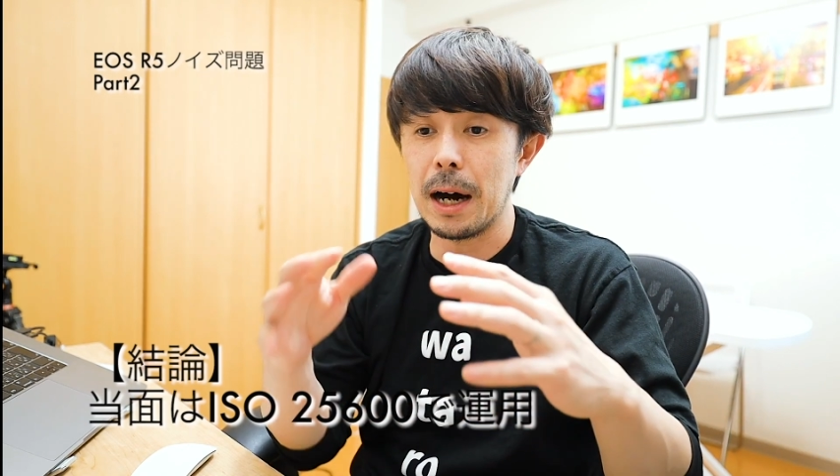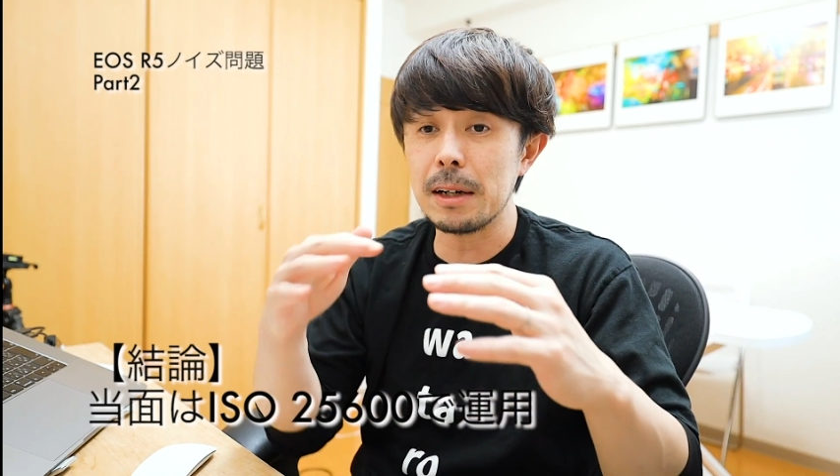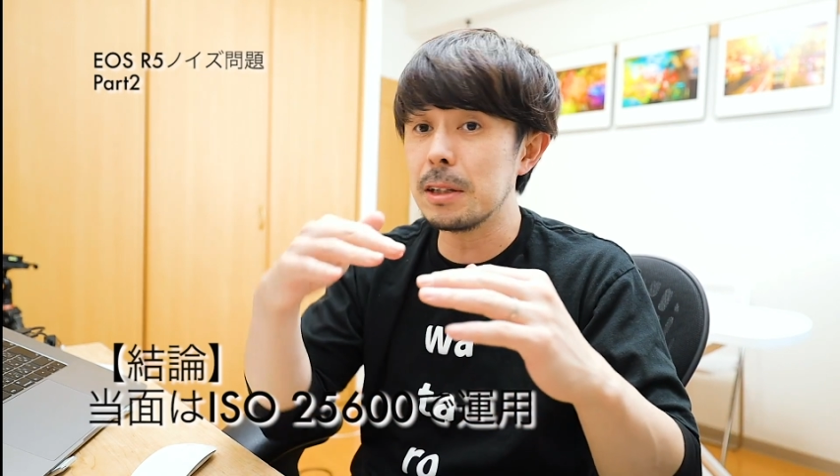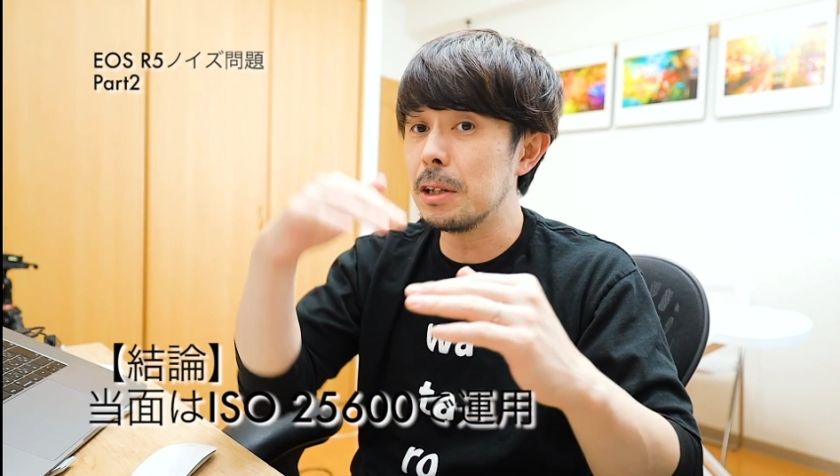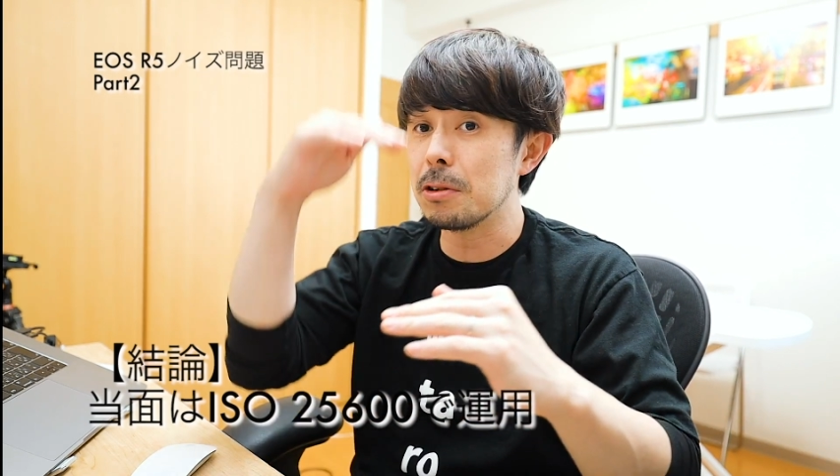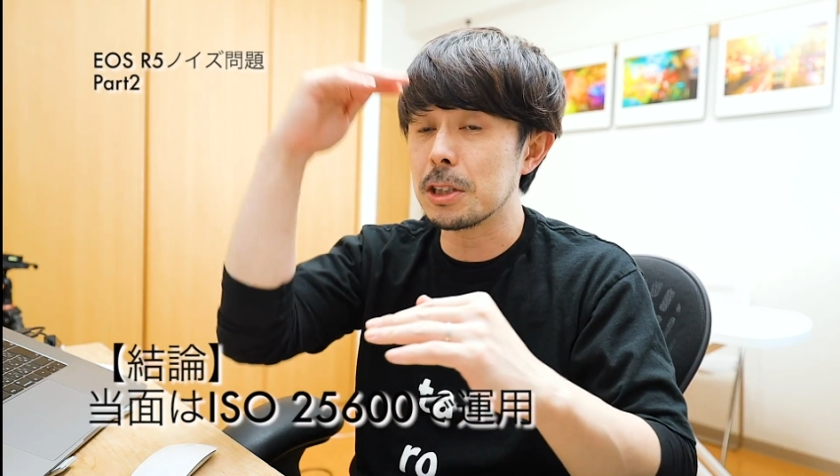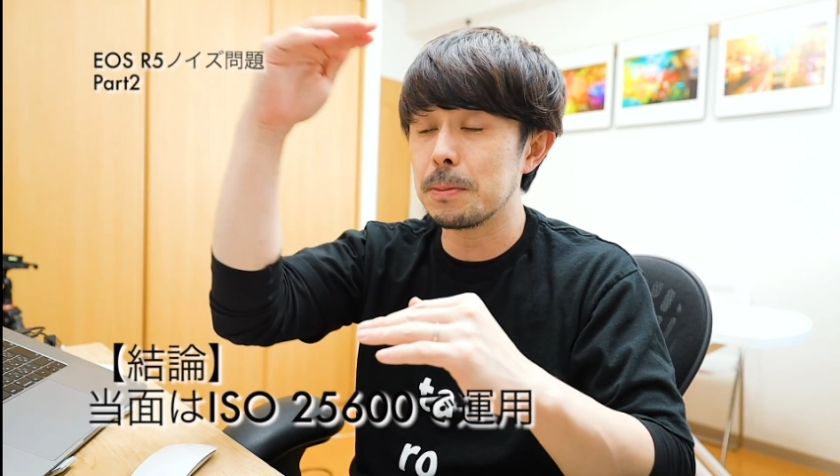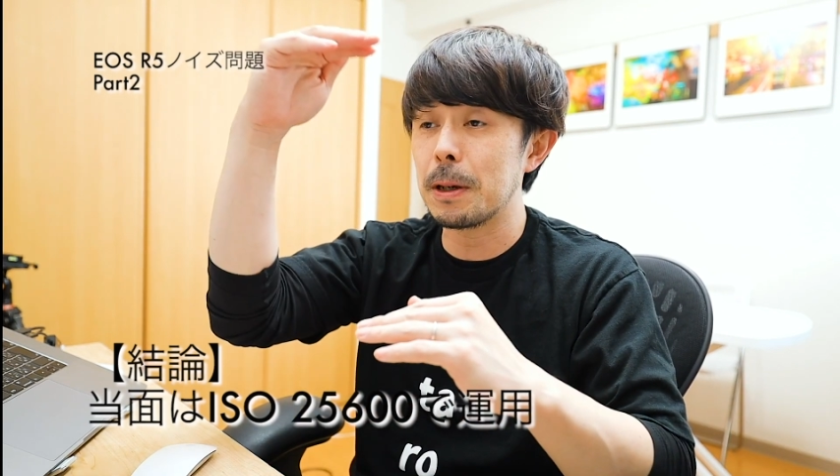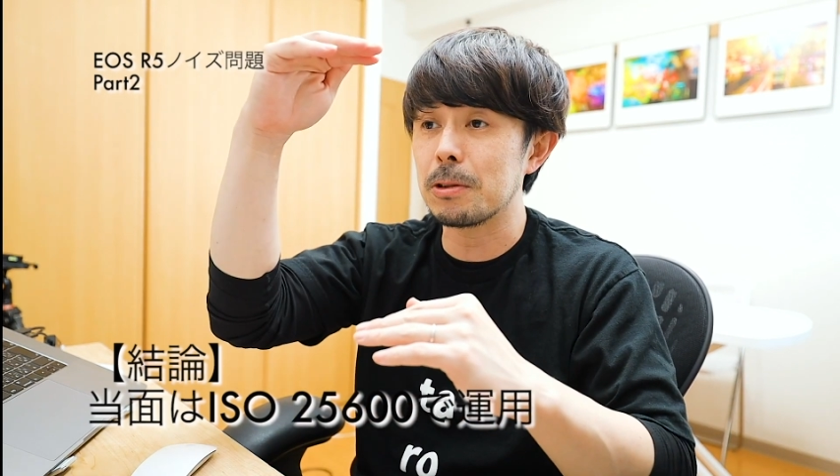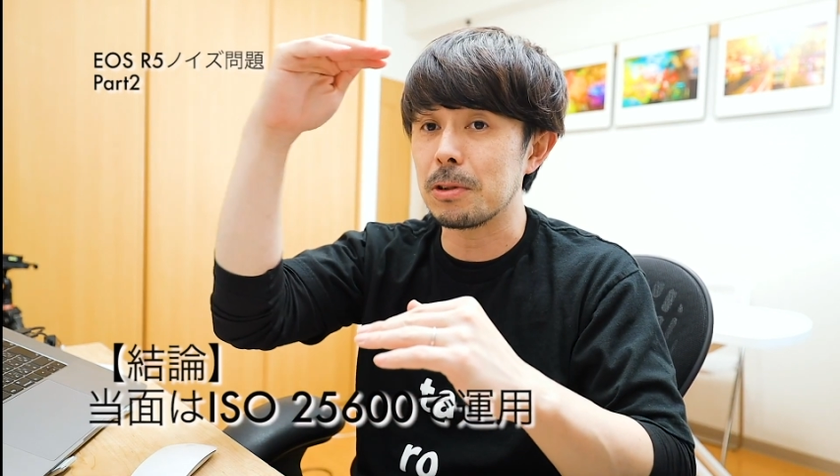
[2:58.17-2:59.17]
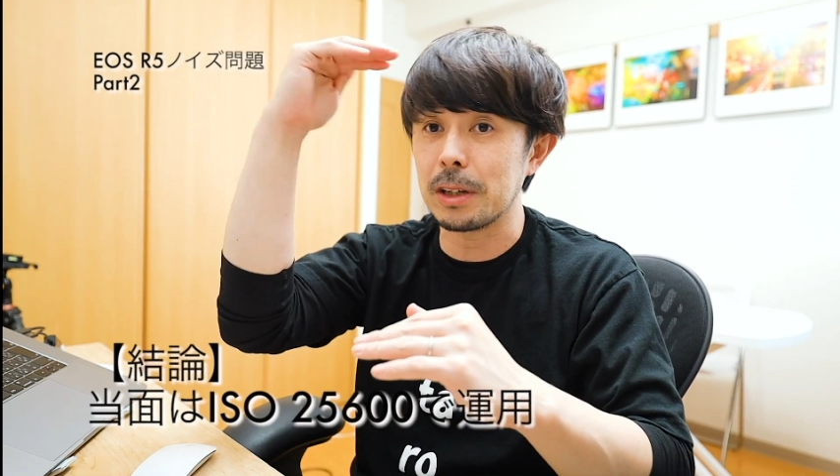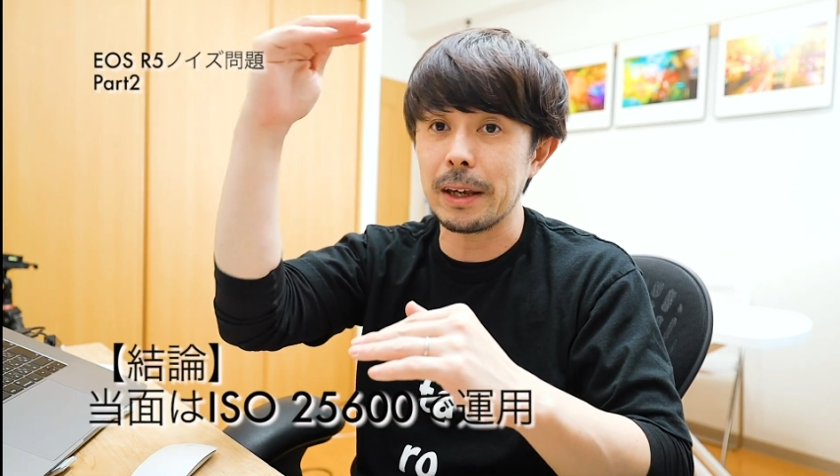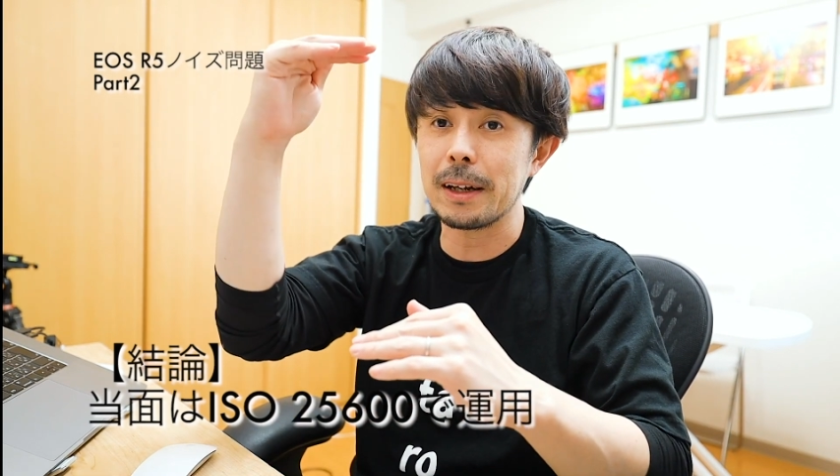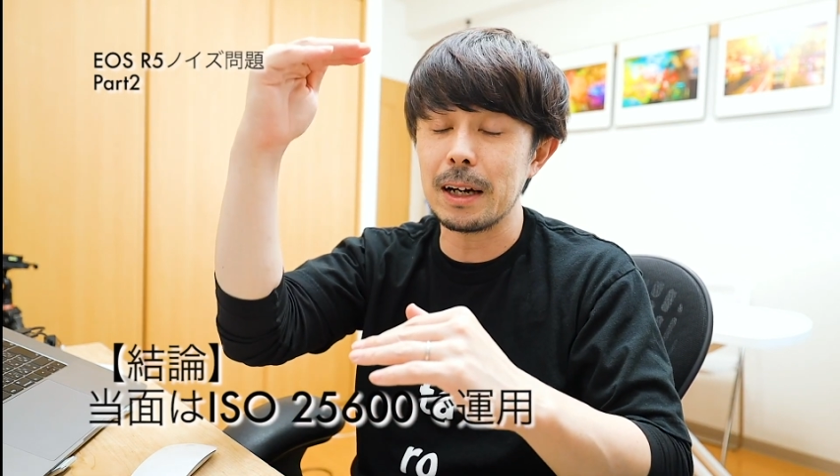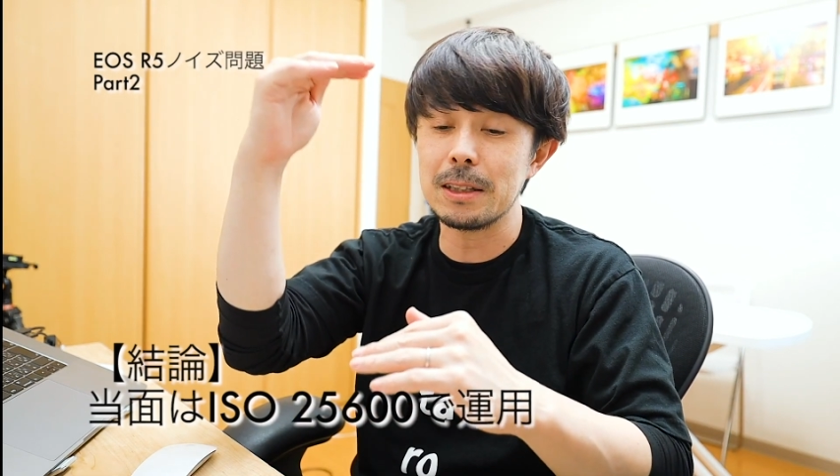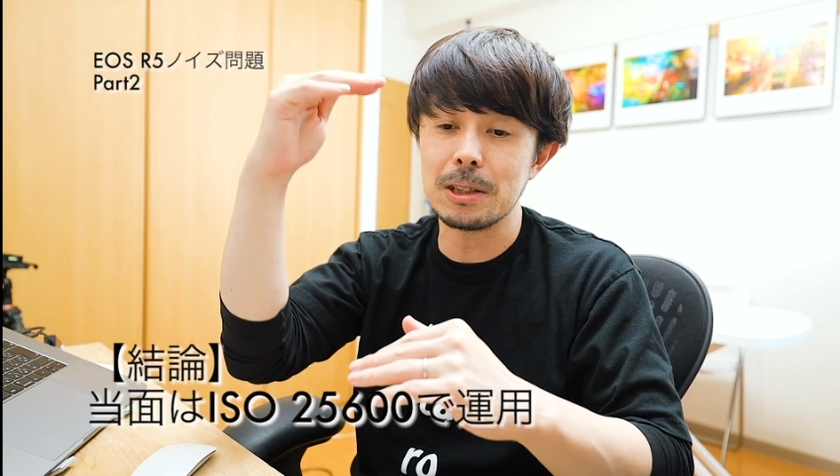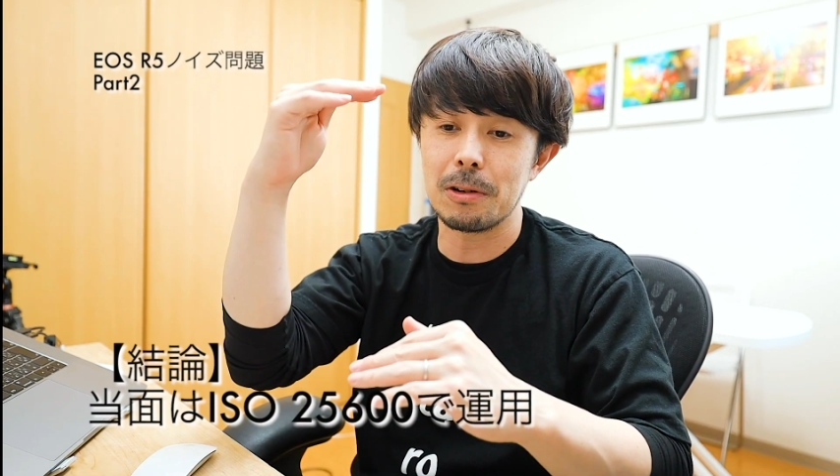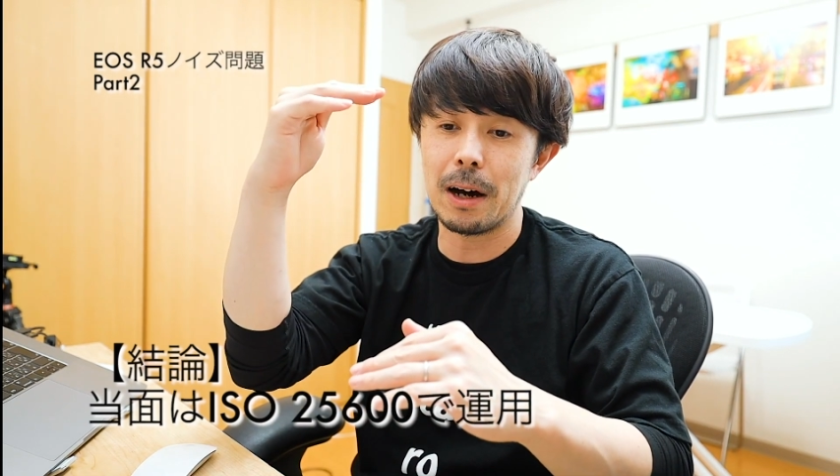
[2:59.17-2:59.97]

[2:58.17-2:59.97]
ある程度のスペックの限界値って